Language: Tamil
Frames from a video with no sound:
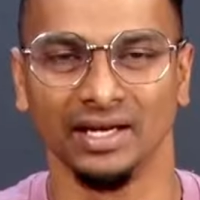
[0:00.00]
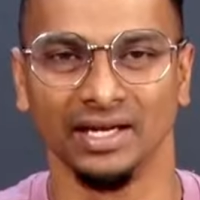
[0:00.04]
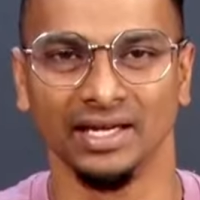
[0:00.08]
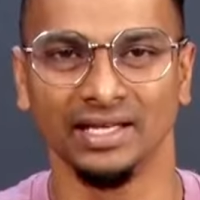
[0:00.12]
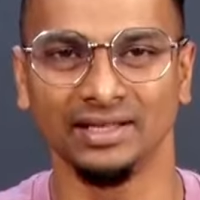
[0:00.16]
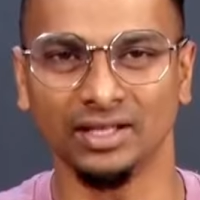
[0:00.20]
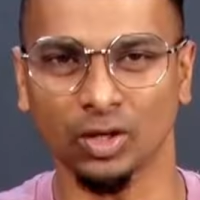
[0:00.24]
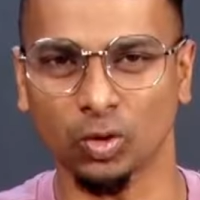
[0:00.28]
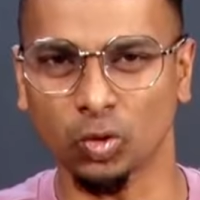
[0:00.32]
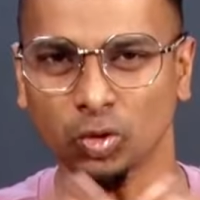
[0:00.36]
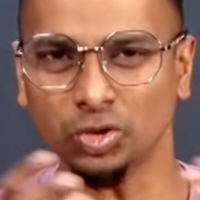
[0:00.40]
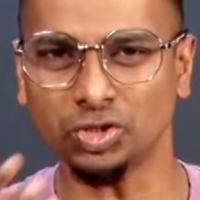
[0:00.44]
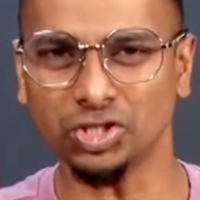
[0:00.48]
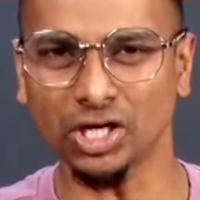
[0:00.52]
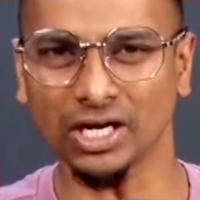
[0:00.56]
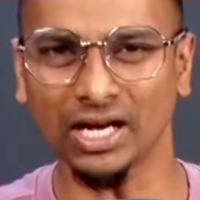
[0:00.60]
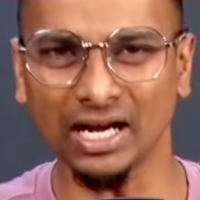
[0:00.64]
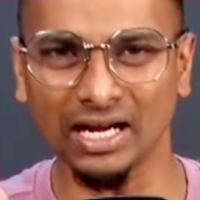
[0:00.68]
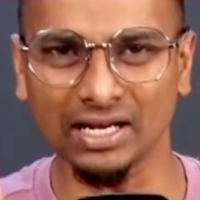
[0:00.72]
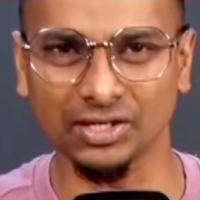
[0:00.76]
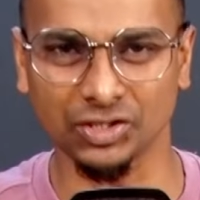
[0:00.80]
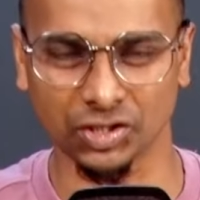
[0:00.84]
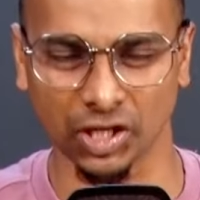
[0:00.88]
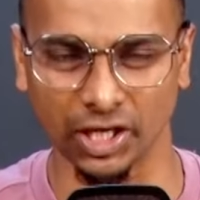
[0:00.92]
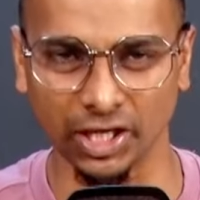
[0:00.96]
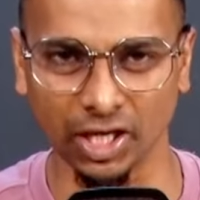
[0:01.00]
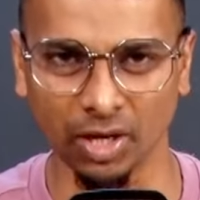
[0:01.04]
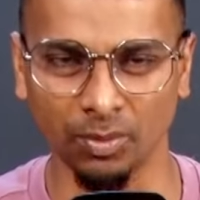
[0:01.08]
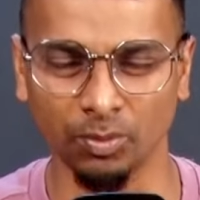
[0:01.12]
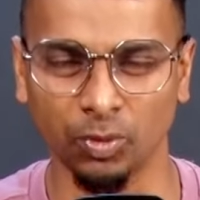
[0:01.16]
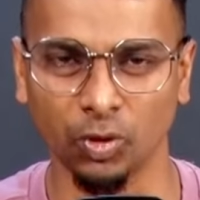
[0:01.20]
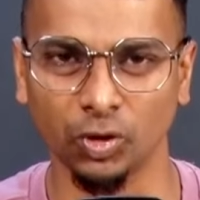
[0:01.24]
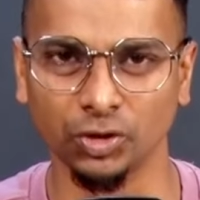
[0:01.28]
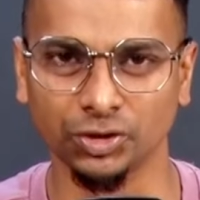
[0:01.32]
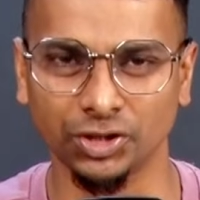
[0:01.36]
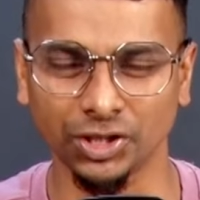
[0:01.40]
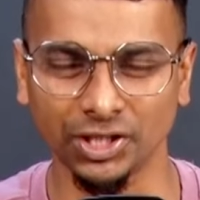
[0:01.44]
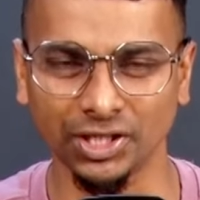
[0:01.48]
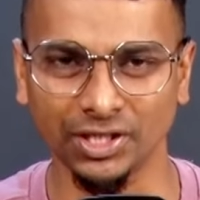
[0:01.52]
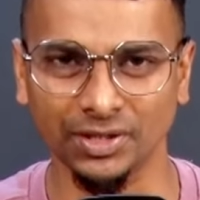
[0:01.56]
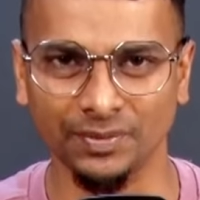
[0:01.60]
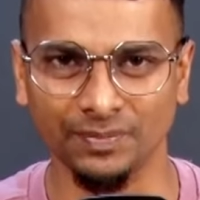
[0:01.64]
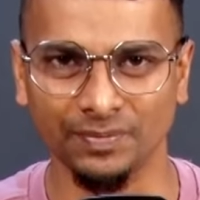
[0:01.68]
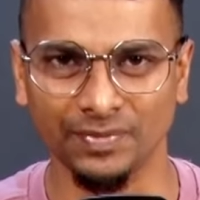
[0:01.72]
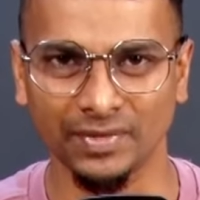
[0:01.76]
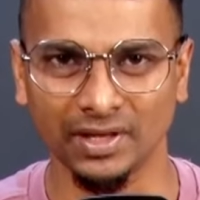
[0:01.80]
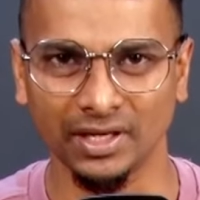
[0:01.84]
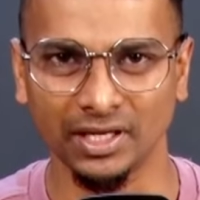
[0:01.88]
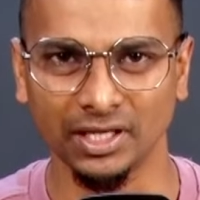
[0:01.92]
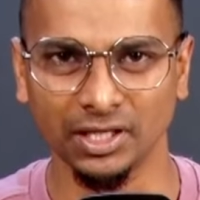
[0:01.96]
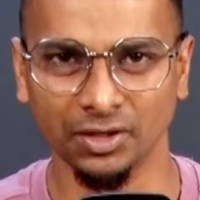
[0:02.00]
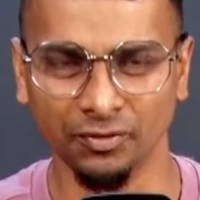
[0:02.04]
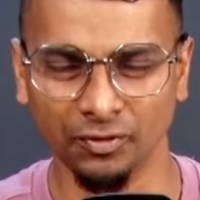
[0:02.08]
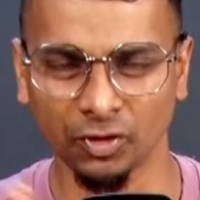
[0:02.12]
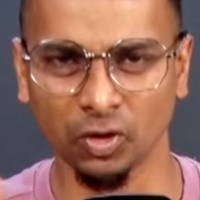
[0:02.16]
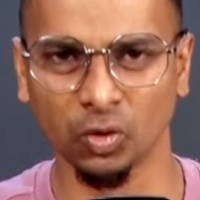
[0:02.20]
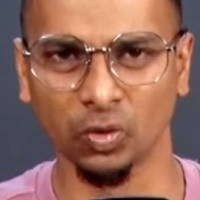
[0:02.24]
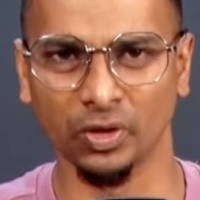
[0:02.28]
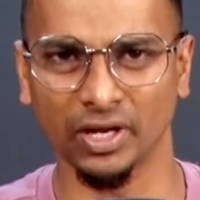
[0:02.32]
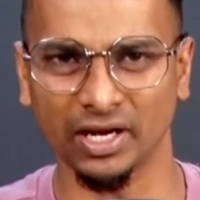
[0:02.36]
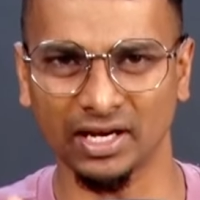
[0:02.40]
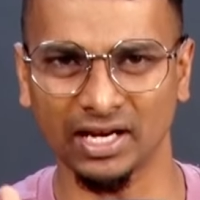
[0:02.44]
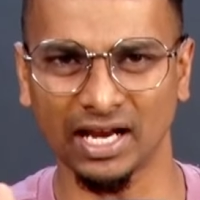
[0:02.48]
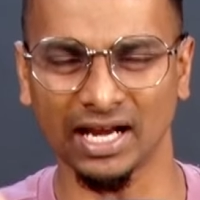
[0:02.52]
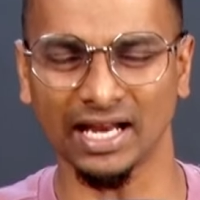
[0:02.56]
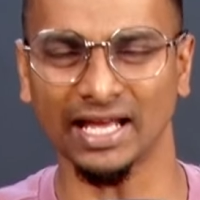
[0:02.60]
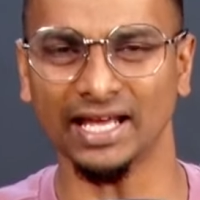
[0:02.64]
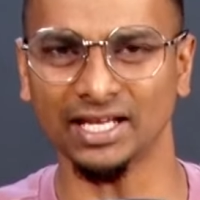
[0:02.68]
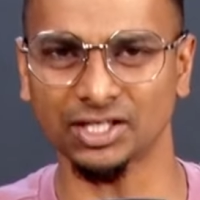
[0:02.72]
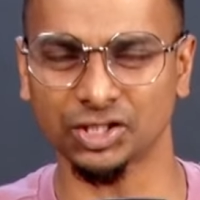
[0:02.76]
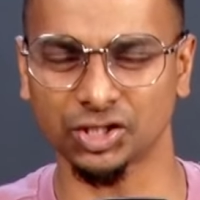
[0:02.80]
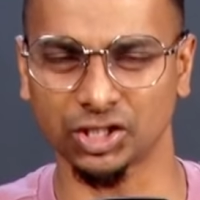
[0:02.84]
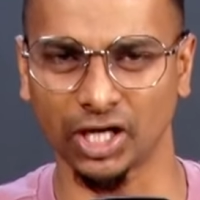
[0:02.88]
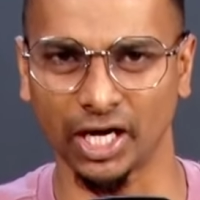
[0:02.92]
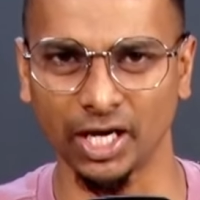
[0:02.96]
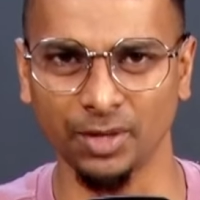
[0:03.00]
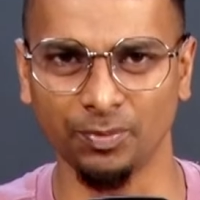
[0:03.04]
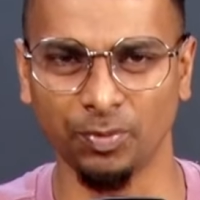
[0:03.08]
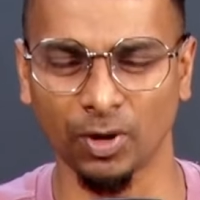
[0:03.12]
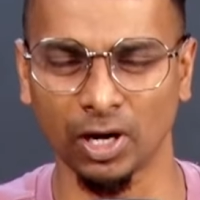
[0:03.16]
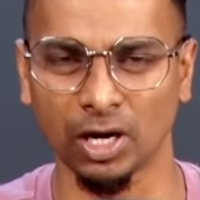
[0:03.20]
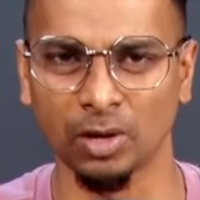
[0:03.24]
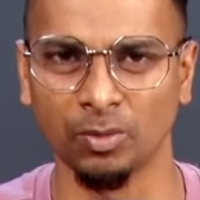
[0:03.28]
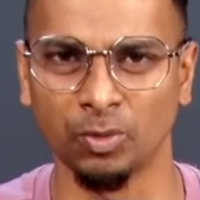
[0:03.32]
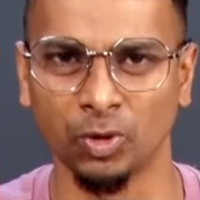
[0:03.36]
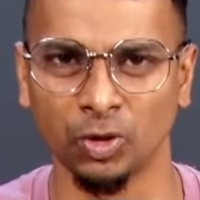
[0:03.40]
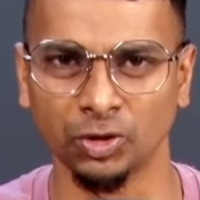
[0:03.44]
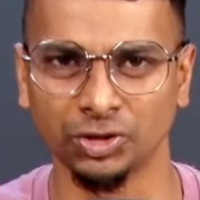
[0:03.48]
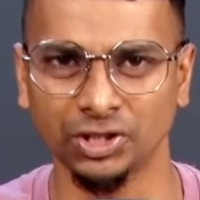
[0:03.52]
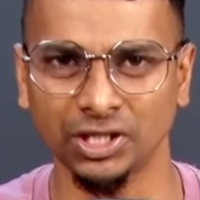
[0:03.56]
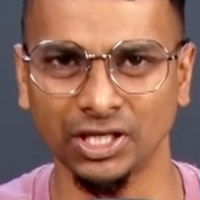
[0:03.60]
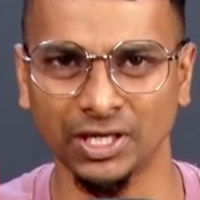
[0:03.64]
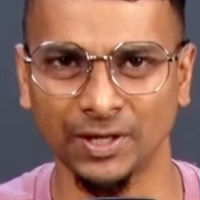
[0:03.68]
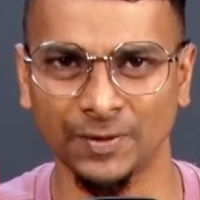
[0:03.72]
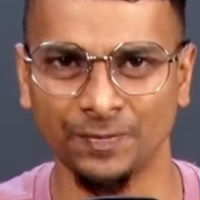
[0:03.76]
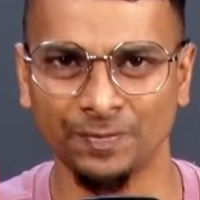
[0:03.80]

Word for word: இந்த குற்றங்கள் செய்யும்போது இவங்களுடைய நிலையை ஸ்டடி பண்ணும்போது